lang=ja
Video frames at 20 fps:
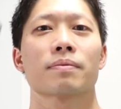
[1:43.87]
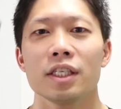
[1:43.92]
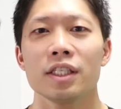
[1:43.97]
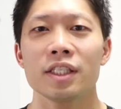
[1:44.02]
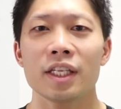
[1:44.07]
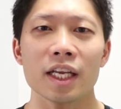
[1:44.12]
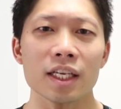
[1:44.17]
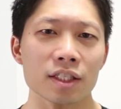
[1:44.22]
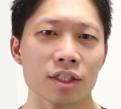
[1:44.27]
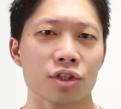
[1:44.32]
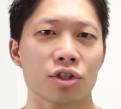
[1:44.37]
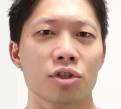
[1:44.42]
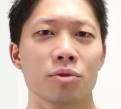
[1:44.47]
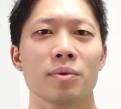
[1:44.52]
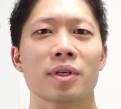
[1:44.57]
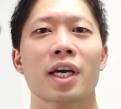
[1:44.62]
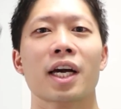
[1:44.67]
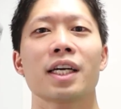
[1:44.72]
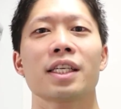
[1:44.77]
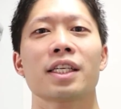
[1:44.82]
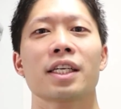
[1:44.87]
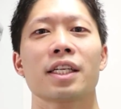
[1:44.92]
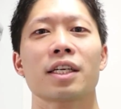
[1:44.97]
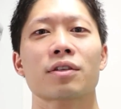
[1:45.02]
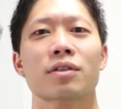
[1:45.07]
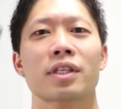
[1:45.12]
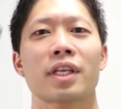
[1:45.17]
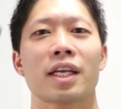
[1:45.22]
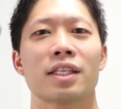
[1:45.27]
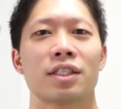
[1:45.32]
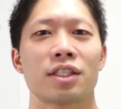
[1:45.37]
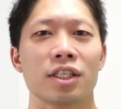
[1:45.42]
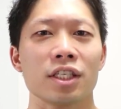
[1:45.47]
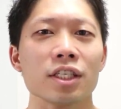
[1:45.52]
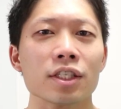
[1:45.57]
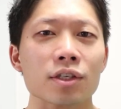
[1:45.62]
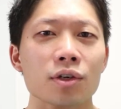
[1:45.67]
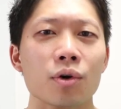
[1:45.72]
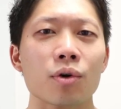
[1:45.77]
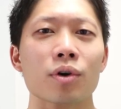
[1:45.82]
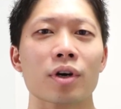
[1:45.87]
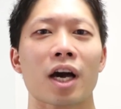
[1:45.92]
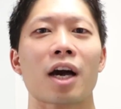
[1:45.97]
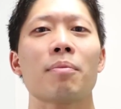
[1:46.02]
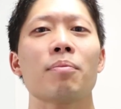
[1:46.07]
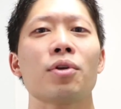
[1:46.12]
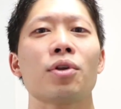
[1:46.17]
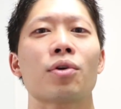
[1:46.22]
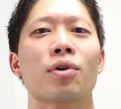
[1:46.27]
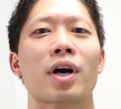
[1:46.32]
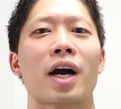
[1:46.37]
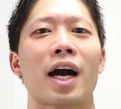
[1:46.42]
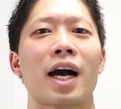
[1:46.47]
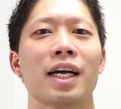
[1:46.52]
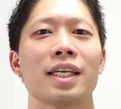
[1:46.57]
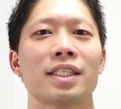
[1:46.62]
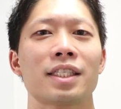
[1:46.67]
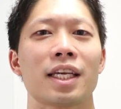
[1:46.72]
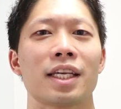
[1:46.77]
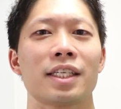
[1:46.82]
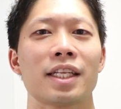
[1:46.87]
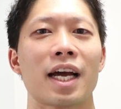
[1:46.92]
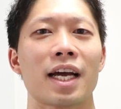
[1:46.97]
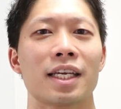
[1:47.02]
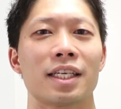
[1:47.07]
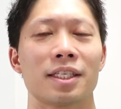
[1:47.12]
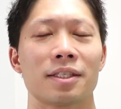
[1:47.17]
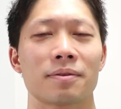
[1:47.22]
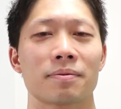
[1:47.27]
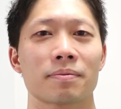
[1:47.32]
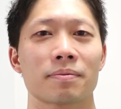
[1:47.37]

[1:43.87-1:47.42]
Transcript: 遺伝子組み換えじゃなくて人工甘味料が入っていない